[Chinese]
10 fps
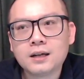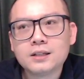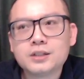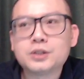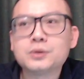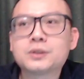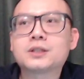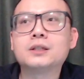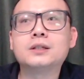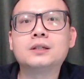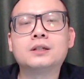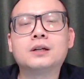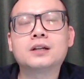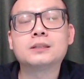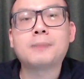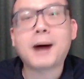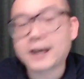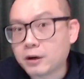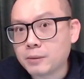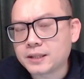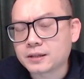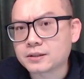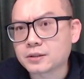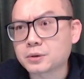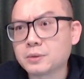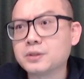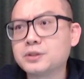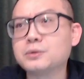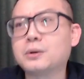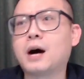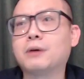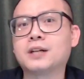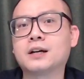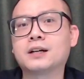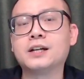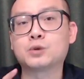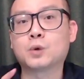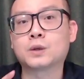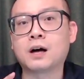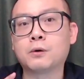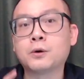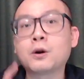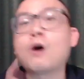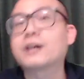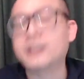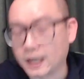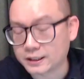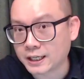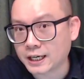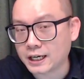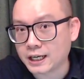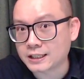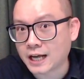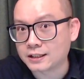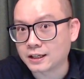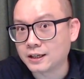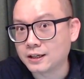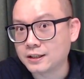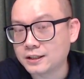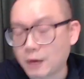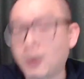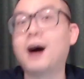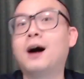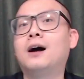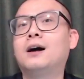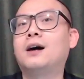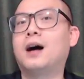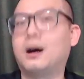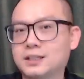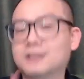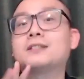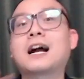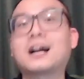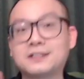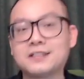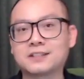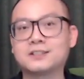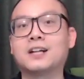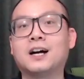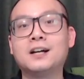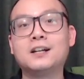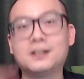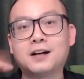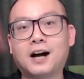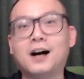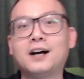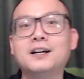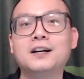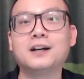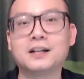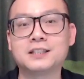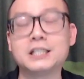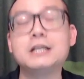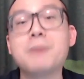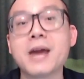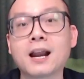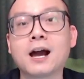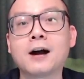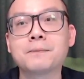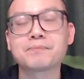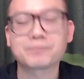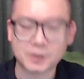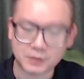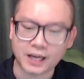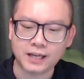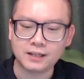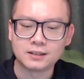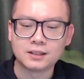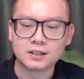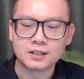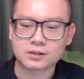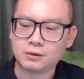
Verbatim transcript: 就是28 nanometers 的时候呢，就好像可以做到 Nokia 的那个年代的电话，好像是大概是这样子的。级别了 ，OK，So，